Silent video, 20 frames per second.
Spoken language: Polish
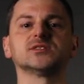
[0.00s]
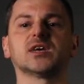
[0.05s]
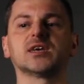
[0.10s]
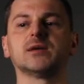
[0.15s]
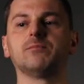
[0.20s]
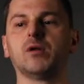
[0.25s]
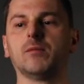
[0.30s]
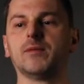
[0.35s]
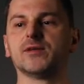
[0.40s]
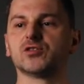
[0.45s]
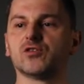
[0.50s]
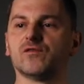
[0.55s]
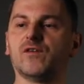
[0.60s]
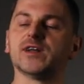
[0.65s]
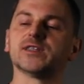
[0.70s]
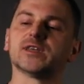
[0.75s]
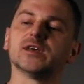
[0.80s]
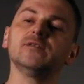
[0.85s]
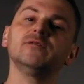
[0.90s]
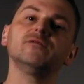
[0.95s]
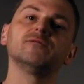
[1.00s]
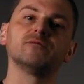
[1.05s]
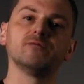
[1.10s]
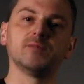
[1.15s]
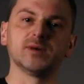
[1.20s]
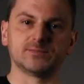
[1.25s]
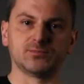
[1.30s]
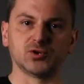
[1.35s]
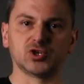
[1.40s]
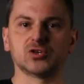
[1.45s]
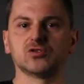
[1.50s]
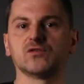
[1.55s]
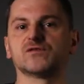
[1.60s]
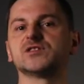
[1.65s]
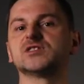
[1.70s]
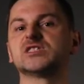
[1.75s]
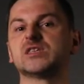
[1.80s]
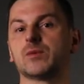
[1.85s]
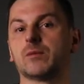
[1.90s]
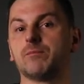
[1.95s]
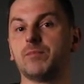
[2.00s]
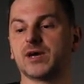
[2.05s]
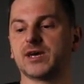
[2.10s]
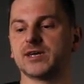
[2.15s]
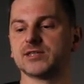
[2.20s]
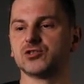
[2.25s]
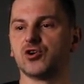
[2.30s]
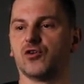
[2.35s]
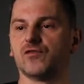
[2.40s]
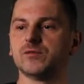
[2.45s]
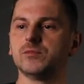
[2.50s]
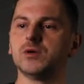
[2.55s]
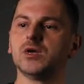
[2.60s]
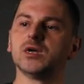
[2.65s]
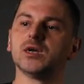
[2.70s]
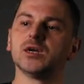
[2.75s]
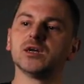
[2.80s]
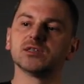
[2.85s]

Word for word: zaimplementowane bezpośrednio w systemie backendowym.